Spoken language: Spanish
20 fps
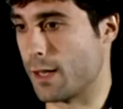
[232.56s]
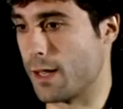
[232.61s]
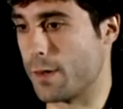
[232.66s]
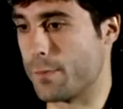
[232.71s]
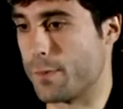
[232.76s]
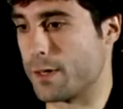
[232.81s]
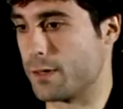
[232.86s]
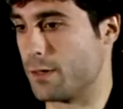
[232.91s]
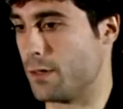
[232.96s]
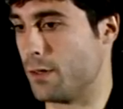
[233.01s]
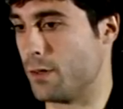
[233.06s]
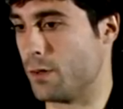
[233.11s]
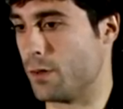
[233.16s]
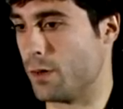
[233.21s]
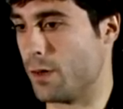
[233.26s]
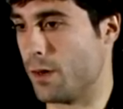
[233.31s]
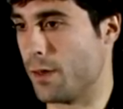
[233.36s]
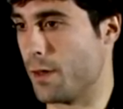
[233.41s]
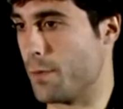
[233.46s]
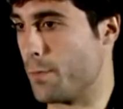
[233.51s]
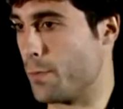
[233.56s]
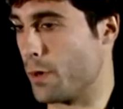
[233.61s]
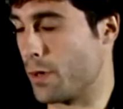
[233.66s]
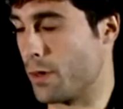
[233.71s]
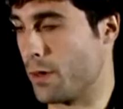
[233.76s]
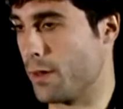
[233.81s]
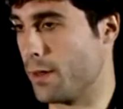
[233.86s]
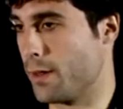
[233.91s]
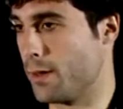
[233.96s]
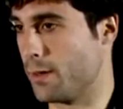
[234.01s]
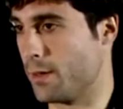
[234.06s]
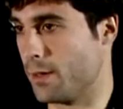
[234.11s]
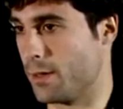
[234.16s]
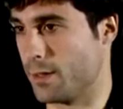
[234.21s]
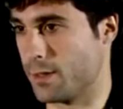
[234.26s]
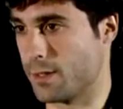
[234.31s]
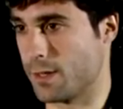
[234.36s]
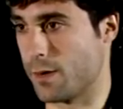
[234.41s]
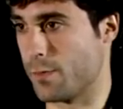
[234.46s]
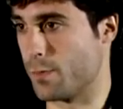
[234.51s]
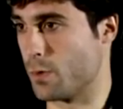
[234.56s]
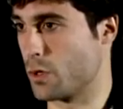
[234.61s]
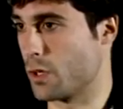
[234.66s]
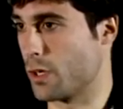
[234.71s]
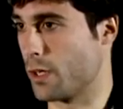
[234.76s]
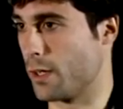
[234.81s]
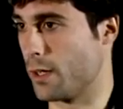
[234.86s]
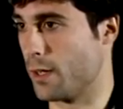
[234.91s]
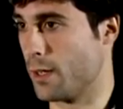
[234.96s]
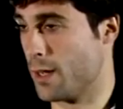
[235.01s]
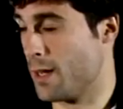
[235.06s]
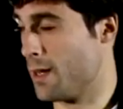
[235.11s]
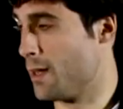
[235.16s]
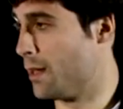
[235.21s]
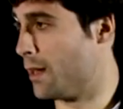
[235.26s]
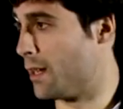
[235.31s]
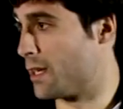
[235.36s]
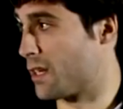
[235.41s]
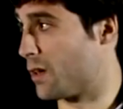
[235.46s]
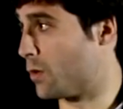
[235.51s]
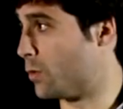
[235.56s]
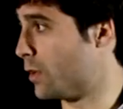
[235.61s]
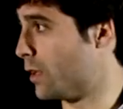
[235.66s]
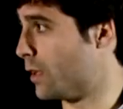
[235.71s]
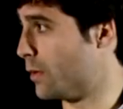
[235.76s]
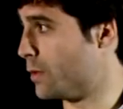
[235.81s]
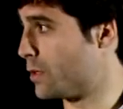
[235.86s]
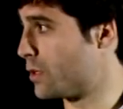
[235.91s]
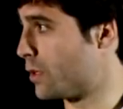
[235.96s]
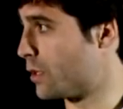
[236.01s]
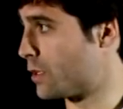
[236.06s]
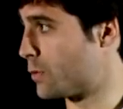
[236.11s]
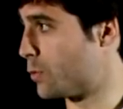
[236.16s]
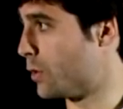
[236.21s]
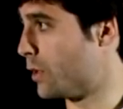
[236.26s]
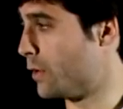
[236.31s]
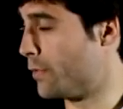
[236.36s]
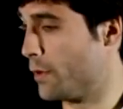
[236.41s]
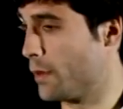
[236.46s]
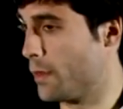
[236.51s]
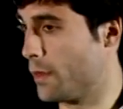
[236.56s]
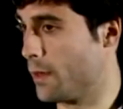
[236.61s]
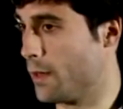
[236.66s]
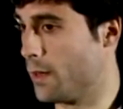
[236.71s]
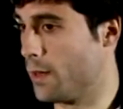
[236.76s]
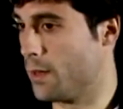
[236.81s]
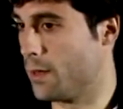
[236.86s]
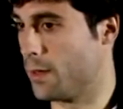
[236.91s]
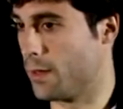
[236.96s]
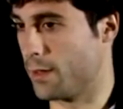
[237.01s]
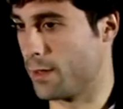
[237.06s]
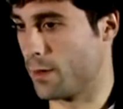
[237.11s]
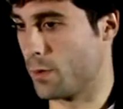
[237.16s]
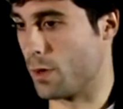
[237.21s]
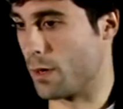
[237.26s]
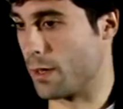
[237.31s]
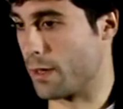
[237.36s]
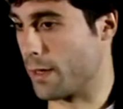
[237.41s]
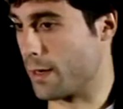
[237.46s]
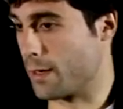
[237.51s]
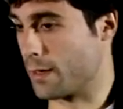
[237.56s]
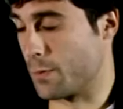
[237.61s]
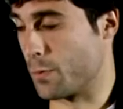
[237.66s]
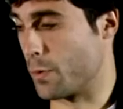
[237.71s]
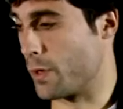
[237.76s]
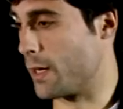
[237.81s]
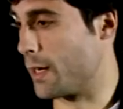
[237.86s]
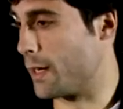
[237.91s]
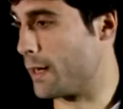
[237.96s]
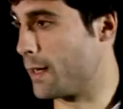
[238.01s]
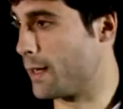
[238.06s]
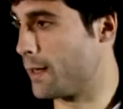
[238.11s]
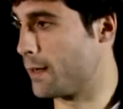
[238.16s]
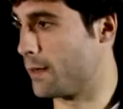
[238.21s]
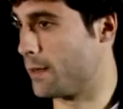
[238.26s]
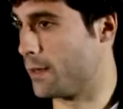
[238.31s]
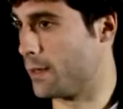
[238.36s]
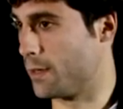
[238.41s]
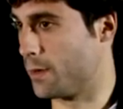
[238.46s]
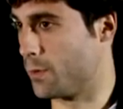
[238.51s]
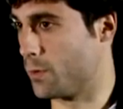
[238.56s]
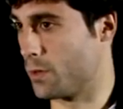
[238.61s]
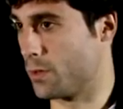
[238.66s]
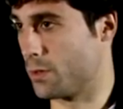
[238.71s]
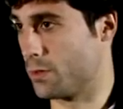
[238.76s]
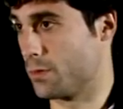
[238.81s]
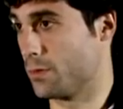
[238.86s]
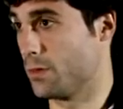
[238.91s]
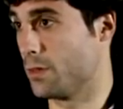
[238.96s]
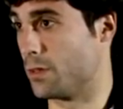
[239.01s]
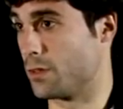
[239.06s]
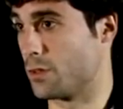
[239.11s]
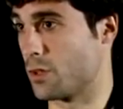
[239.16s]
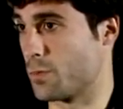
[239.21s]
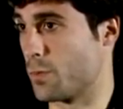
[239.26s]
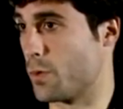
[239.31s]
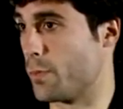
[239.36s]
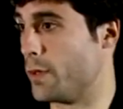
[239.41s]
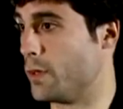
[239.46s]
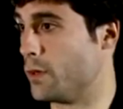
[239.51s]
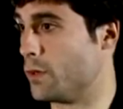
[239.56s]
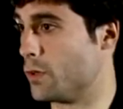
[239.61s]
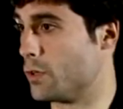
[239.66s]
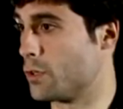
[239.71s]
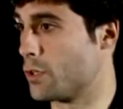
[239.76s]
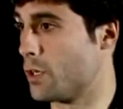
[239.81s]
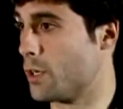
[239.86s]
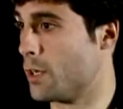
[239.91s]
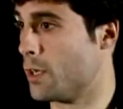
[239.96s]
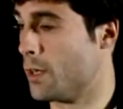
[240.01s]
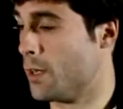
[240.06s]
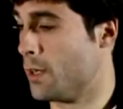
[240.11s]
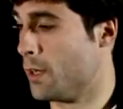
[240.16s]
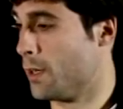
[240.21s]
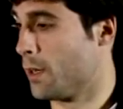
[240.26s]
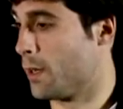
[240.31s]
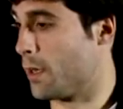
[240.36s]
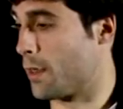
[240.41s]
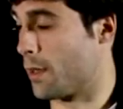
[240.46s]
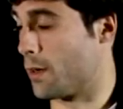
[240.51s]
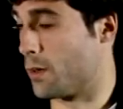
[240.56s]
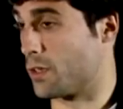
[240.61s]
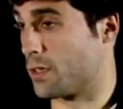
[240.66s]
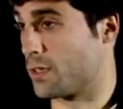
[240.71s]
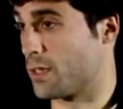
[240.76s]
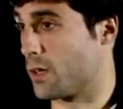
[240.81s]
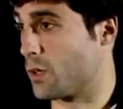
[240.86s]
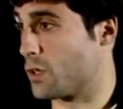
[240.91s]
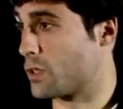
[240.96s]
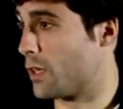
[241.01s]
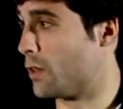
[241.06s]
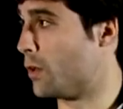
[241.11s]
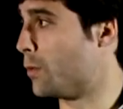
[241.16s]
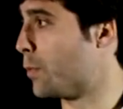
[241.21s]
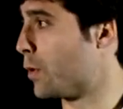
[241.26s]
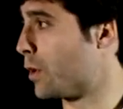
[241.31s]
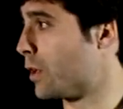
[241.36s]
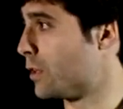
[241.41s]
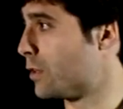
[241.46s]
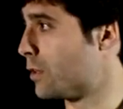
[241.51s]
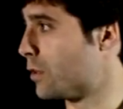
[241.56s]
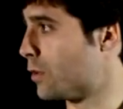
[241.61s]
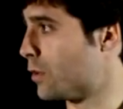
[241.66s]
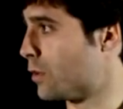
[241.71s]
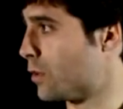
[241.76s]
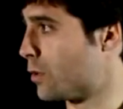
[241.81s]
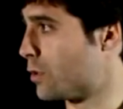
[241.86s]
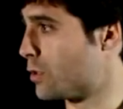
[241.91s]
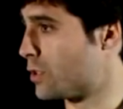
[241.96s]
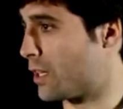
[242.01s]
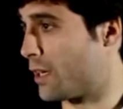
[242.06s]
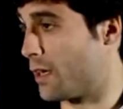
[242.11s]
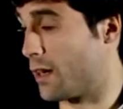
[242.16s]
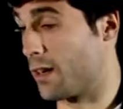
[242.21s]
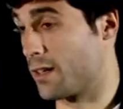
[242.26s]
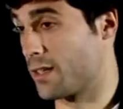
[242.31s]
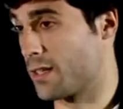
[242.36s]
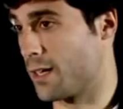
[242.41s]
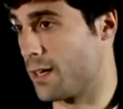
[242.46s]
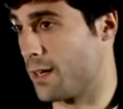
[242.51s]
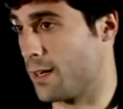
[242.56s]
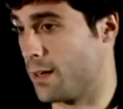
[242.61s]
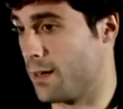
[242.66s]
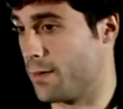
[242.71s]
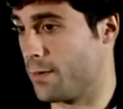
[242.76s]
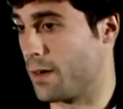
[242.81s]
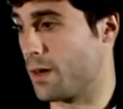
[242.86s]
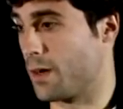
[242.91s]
cada partido al 100%, eh, sabemos que la segunda división es muy difícil, eh, cualquiera te puede ganar y bueno, en estos momentos quizá nos está costando un poquito conseguir esa